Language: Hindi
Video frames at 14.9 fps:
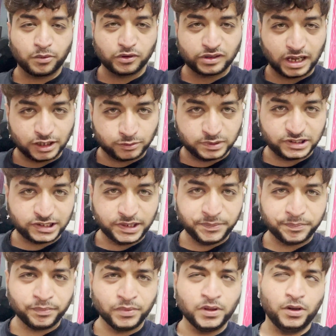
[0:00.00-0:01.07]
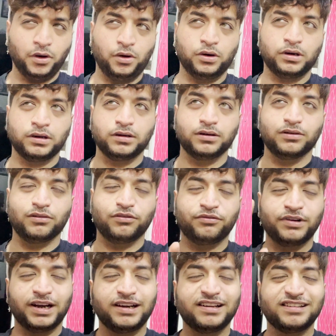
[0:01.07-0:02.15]
को सात बजे और
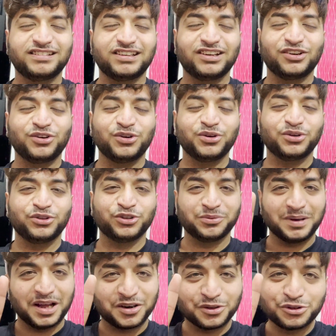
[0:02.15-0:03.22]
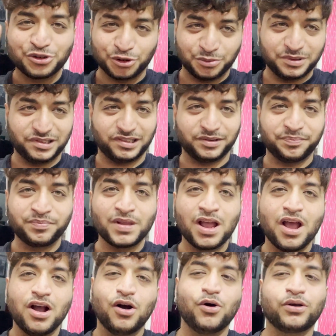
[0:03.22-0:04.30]
वेडनेसडे को दोपहर को दो बजे
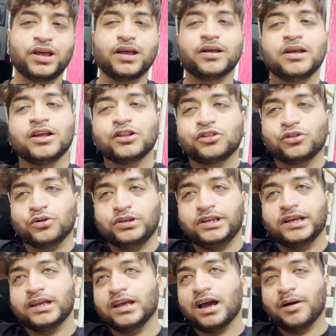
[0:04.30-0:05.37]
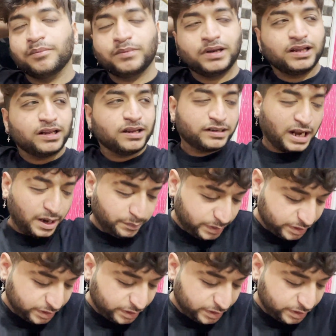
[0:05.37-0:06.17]
ओके तो ये हमने टाइम